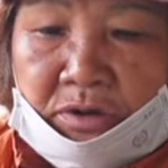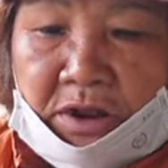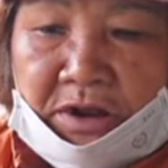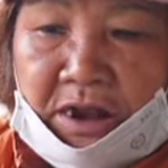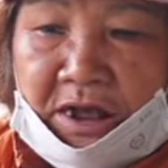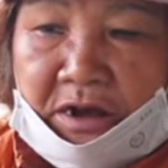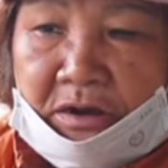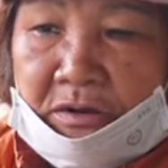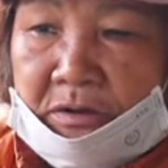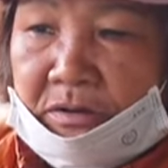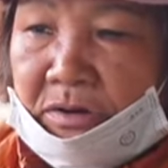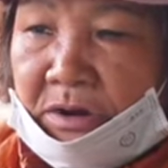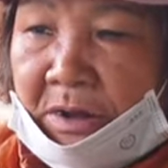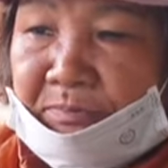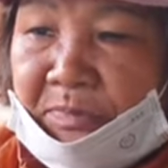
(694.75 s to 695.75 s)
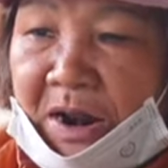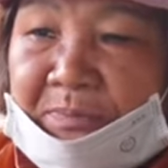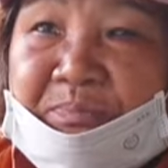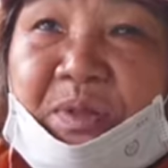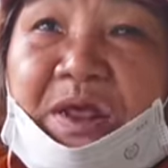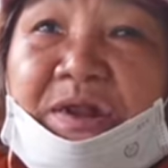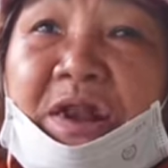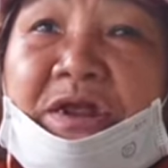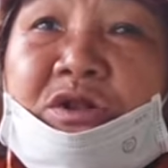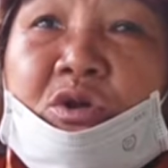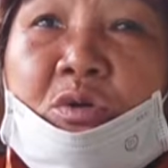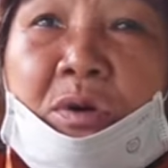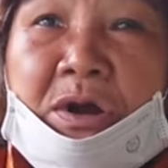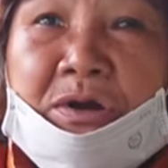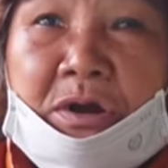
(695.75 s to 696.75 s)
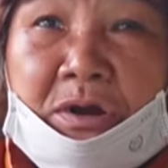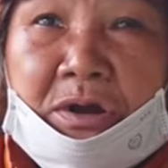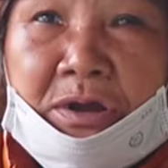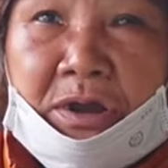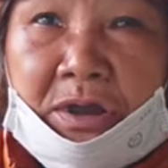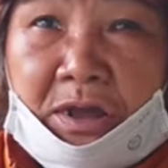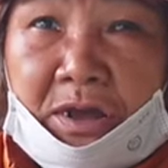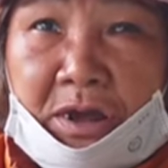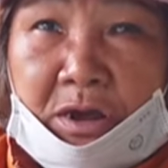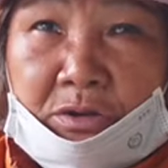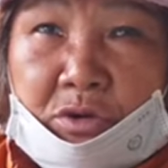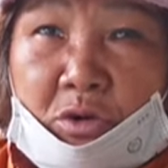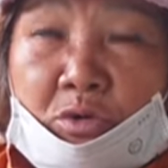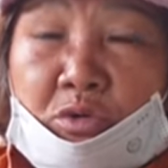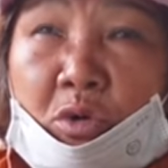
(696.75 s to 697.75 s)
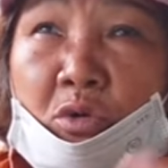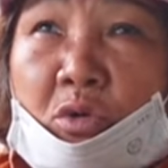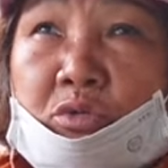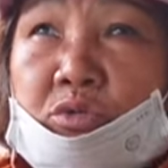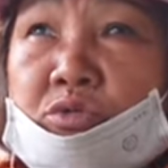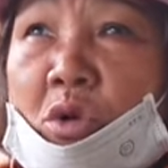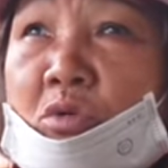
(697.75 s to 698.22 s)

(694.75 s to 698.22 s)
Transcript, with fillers: thế là đập đập để lấy thuốc wow, vâng, thôi yeah. Vâng. nó nổ